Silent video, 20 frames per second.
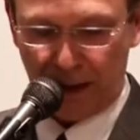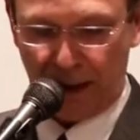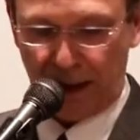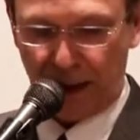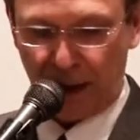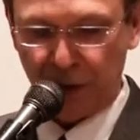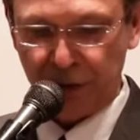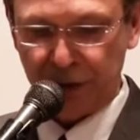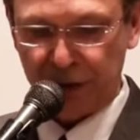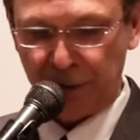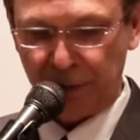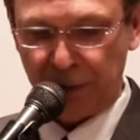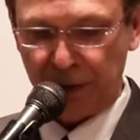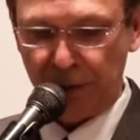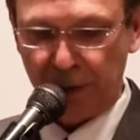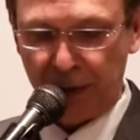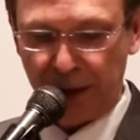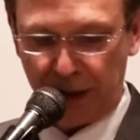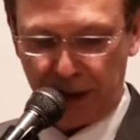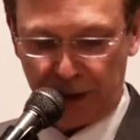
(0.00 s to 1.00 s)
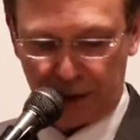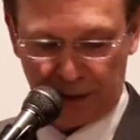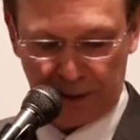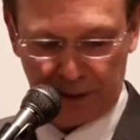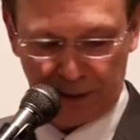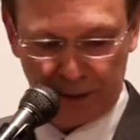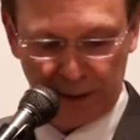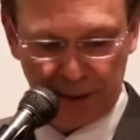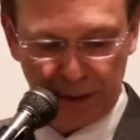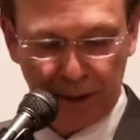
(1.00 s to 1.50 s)
Et anti-biblique,
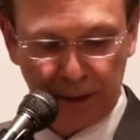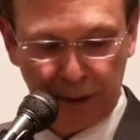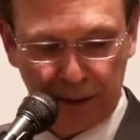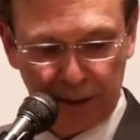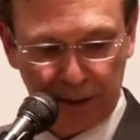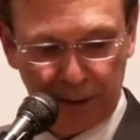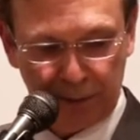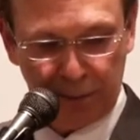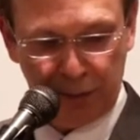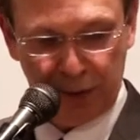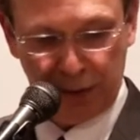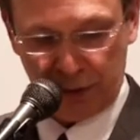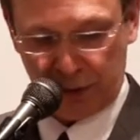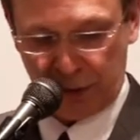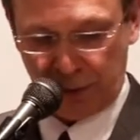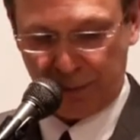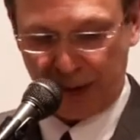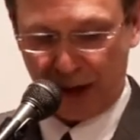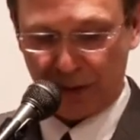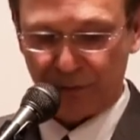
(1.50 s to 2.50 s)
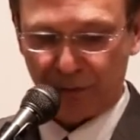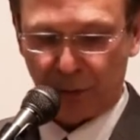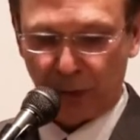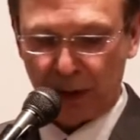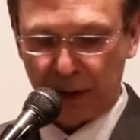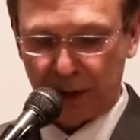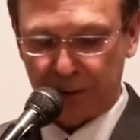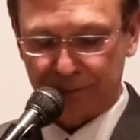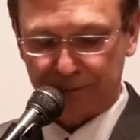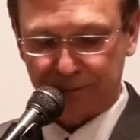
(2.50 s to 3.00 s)
bien que
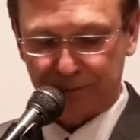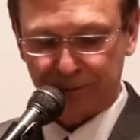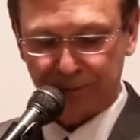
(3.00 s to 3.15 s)
parfois